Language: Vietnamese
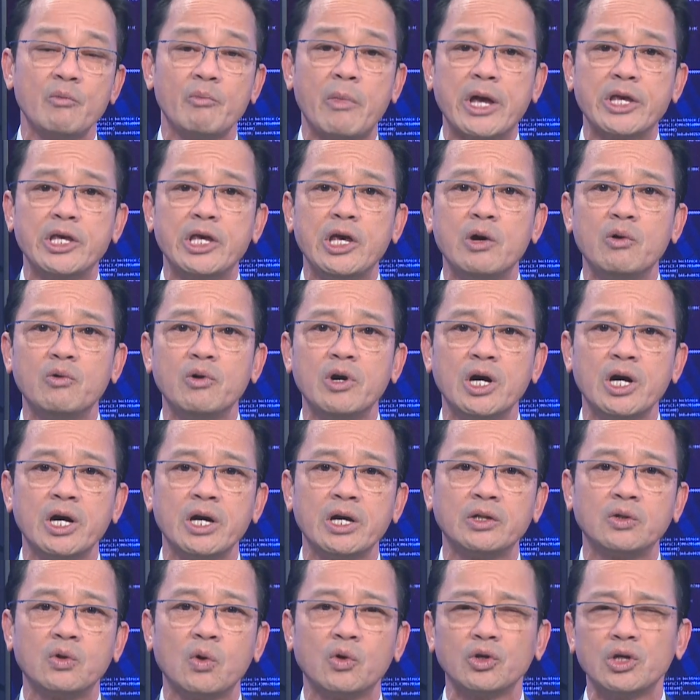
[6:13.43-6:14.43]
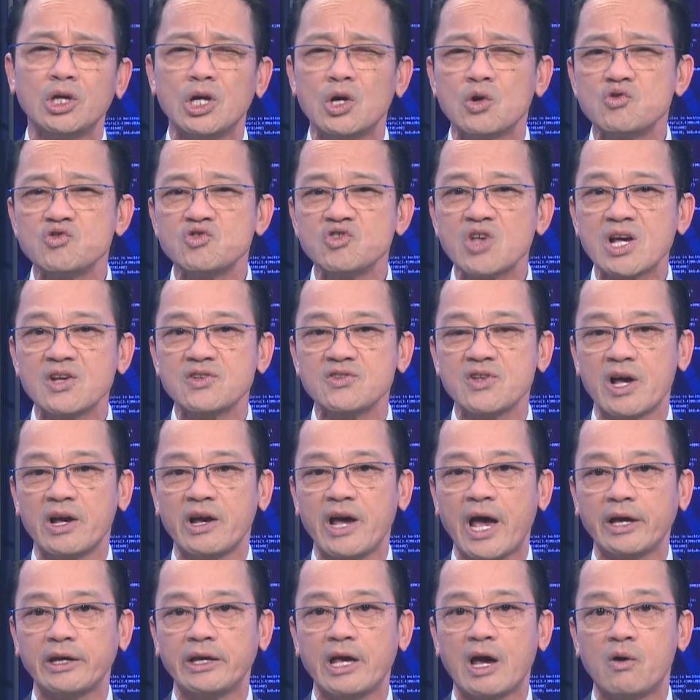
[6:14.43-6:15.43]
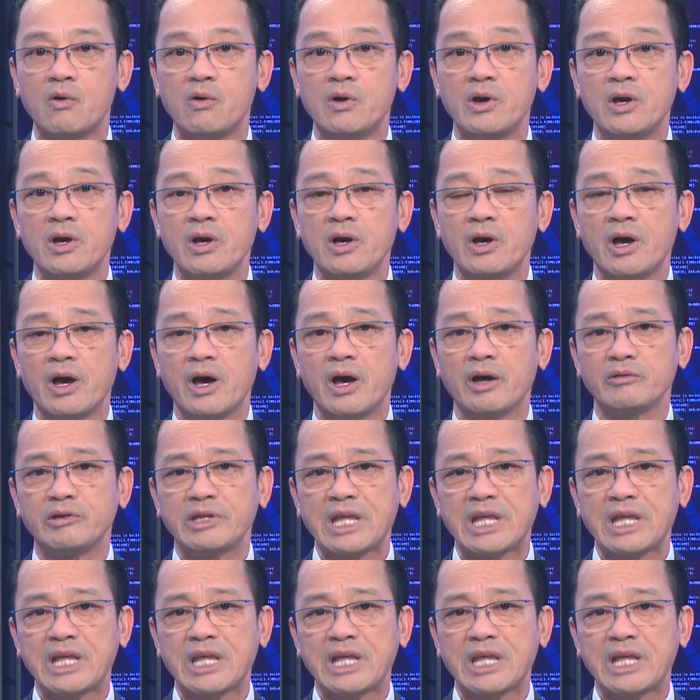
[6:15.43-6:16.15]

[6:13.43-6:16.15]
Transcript: mà nhiều người thuộc nhiều sắc dân khác nhau à,